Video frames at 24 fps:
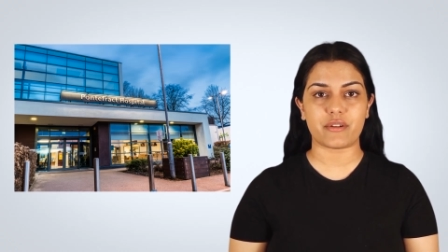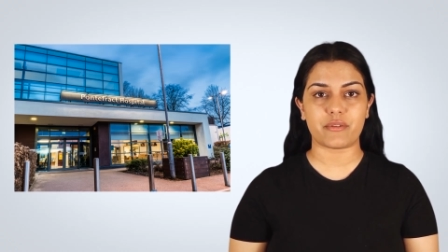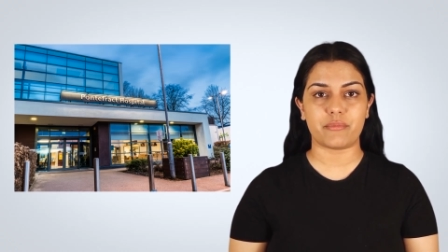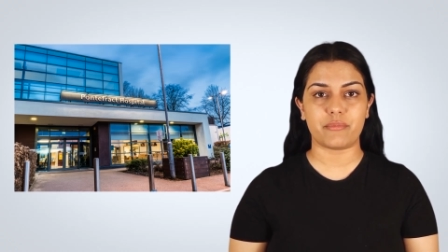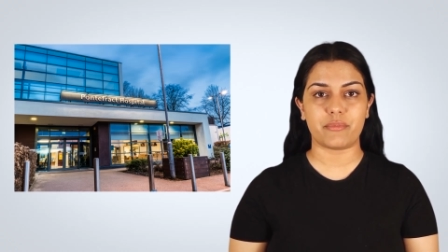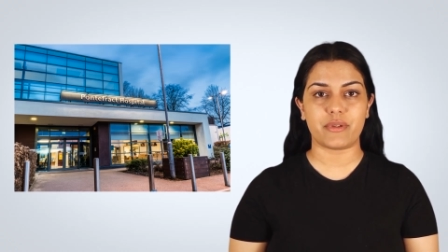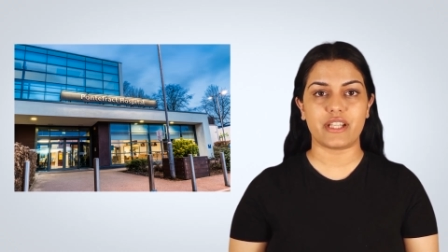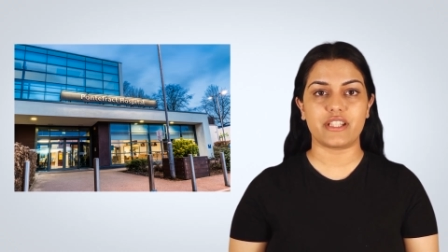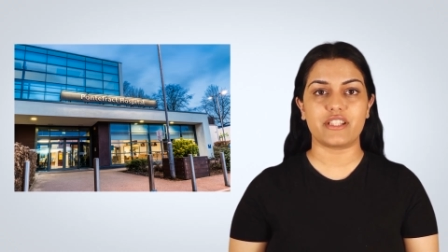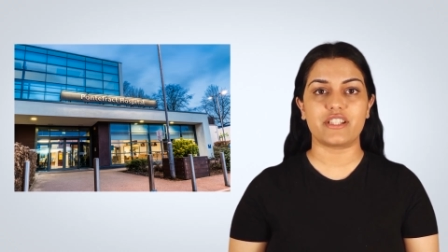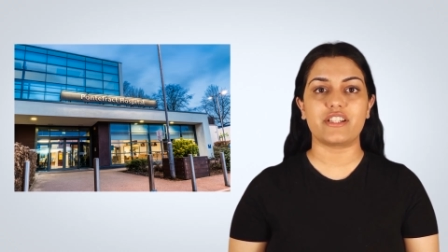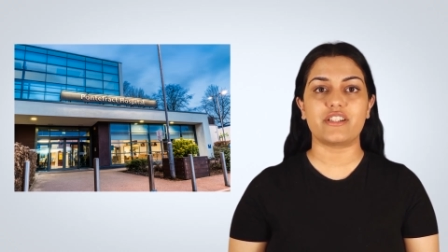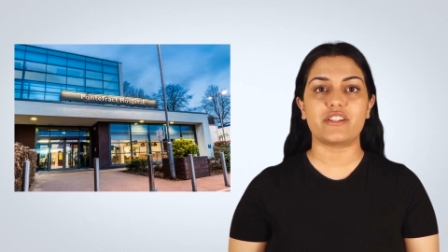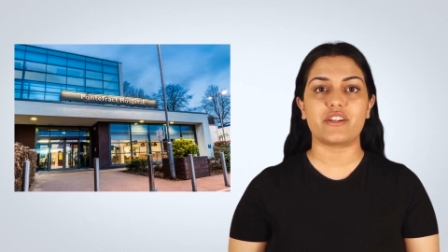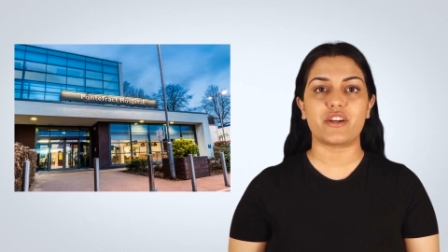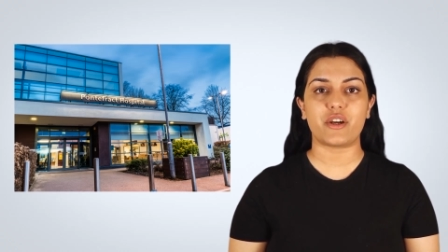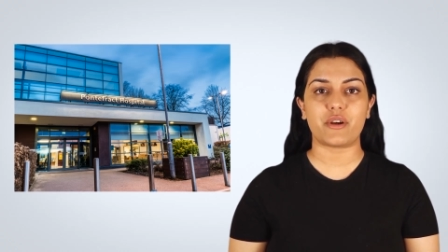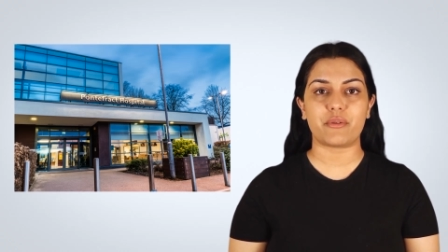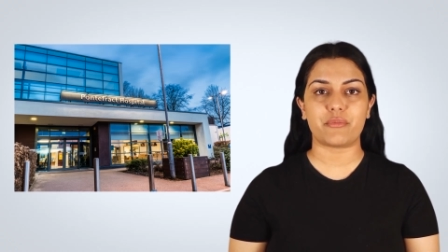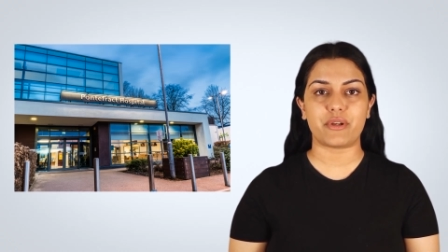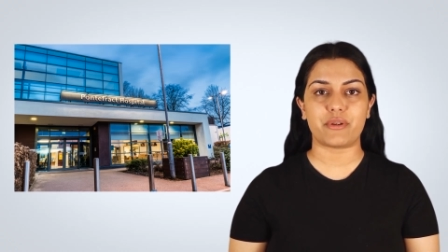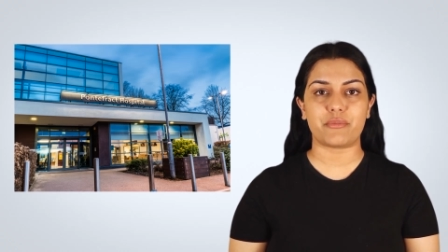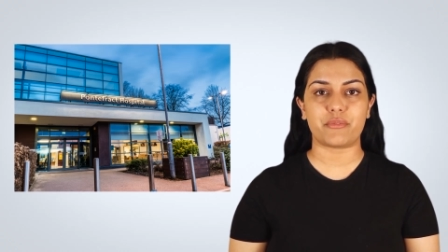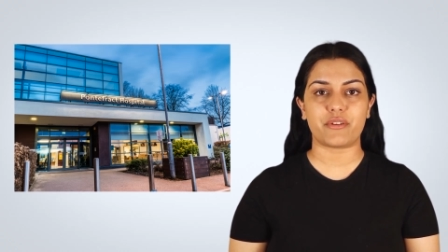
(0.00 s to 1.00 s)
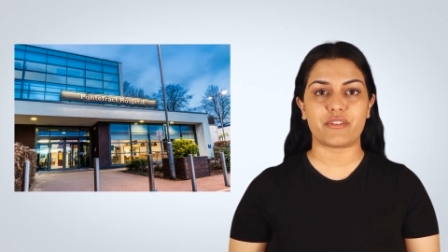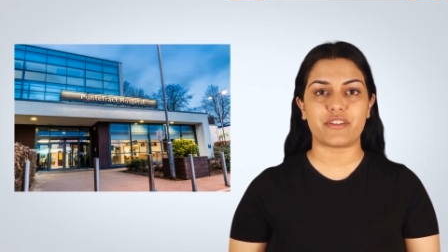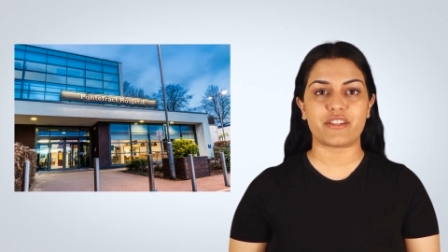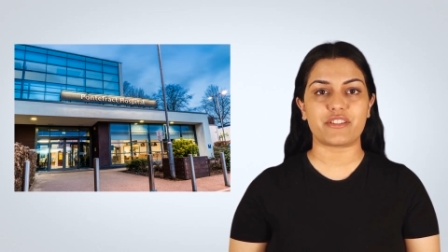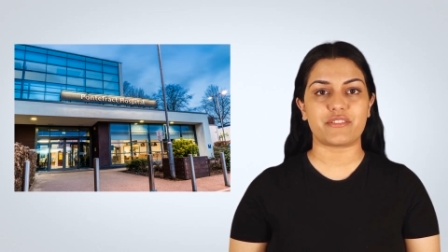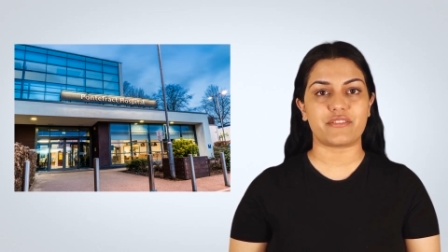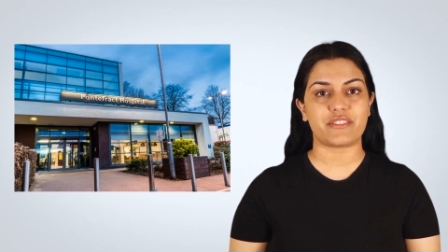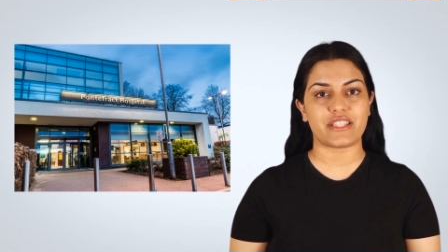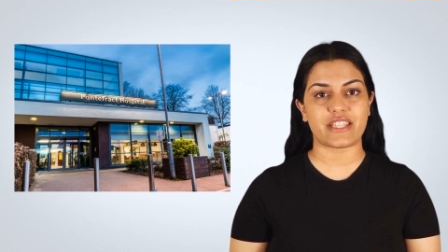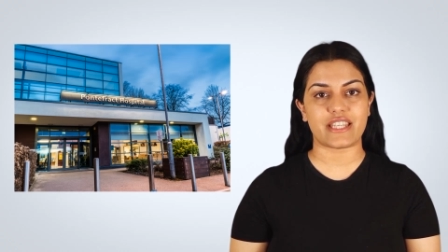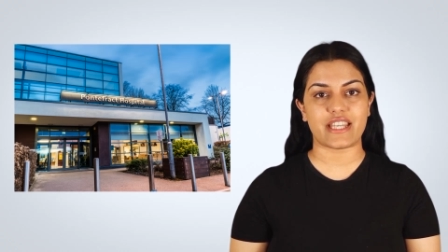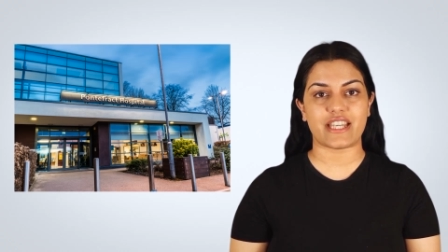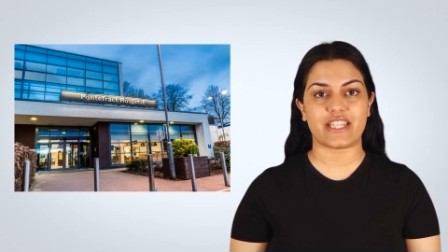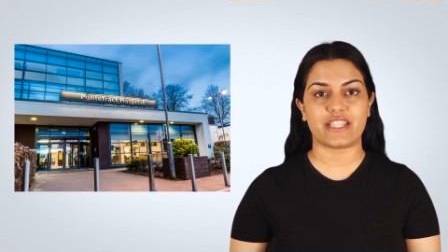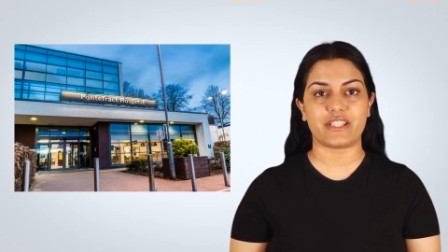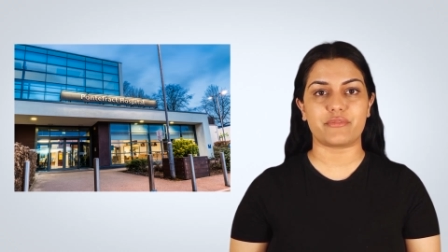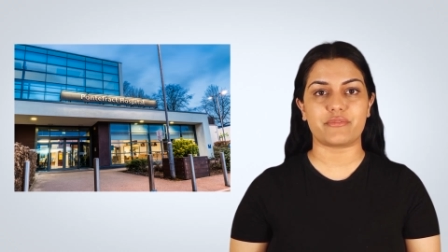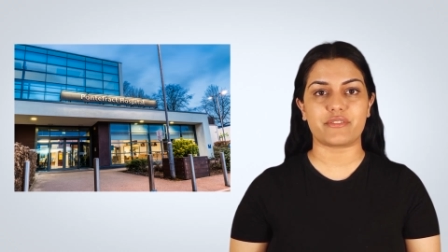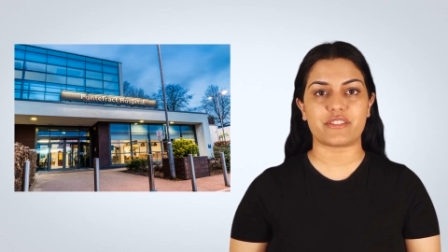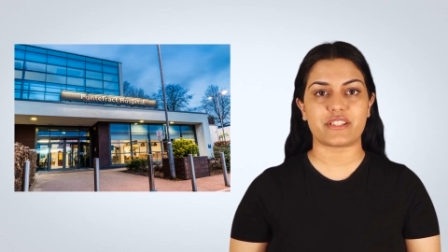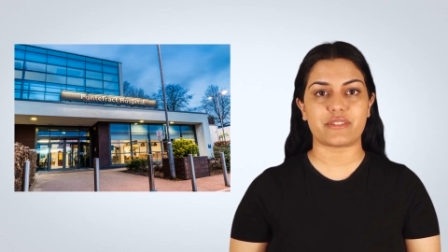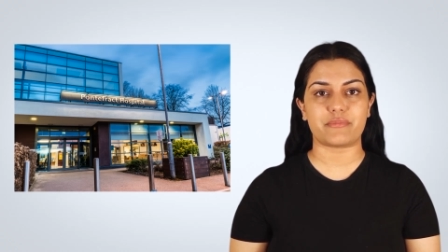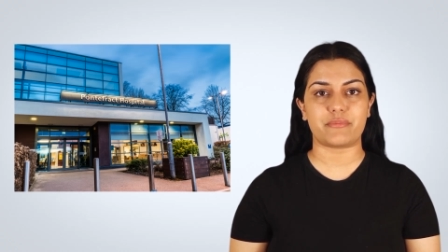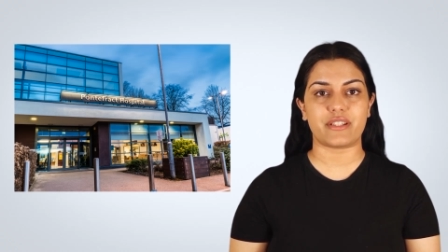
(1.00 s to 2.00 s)
Będzie to obejmować wydychanie
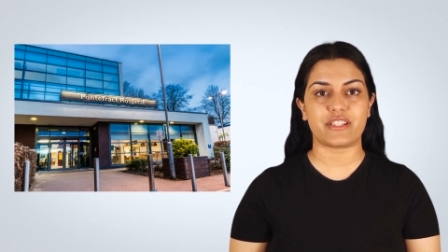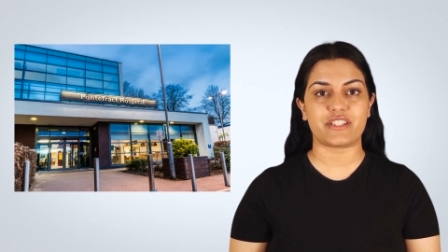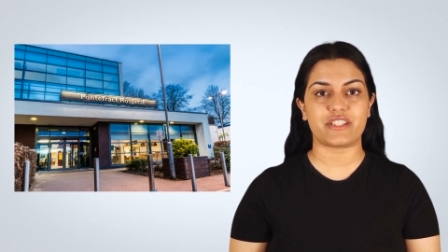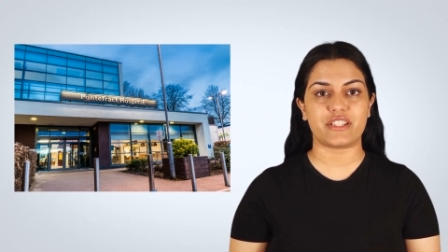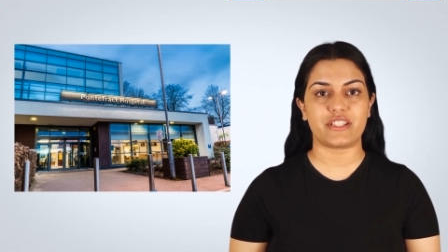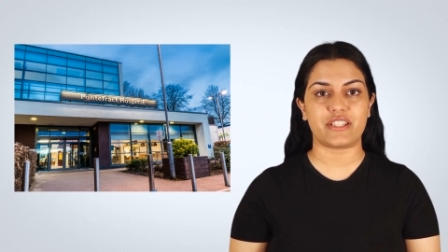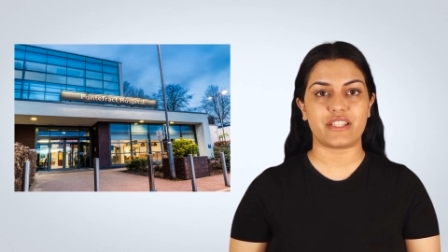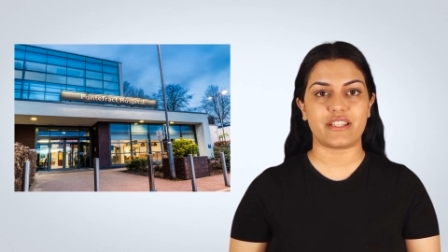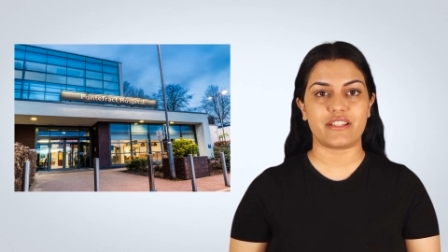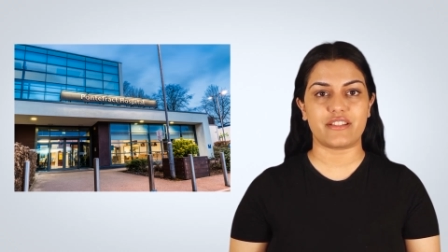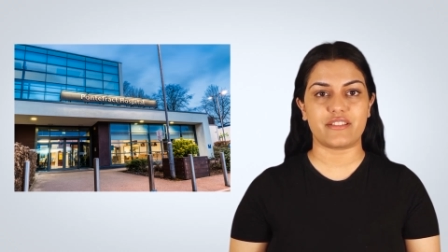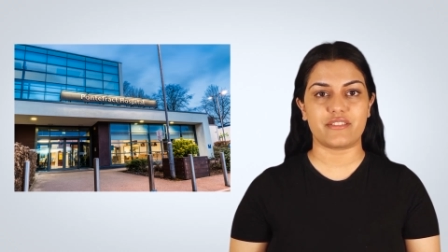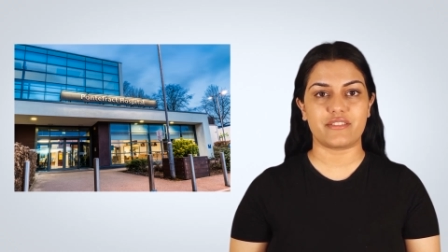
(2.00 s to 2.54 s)
przez maszynę,